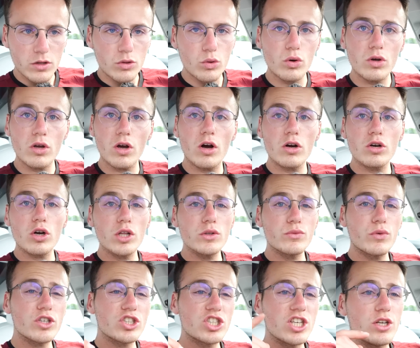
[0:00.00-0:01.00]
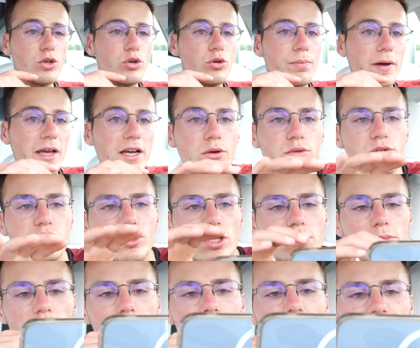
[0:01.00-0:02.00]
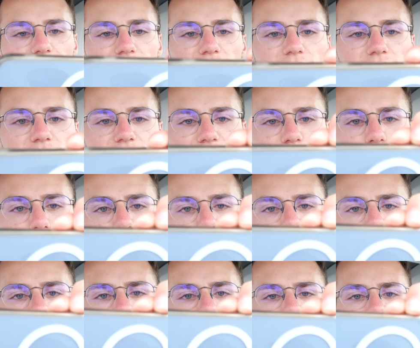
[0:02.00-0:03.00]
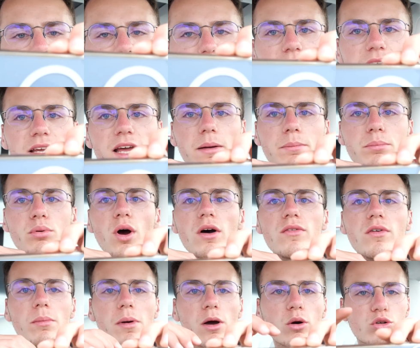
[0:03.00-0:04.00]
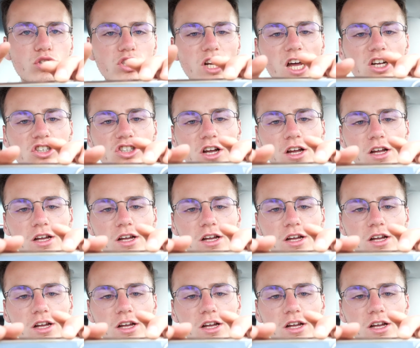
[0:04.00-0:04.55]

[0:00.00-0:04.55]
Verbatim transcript: Donc encore une fois, j'ai le préconditionnement de batterie qui s'est donc euh, activé un peu avant ma recharge.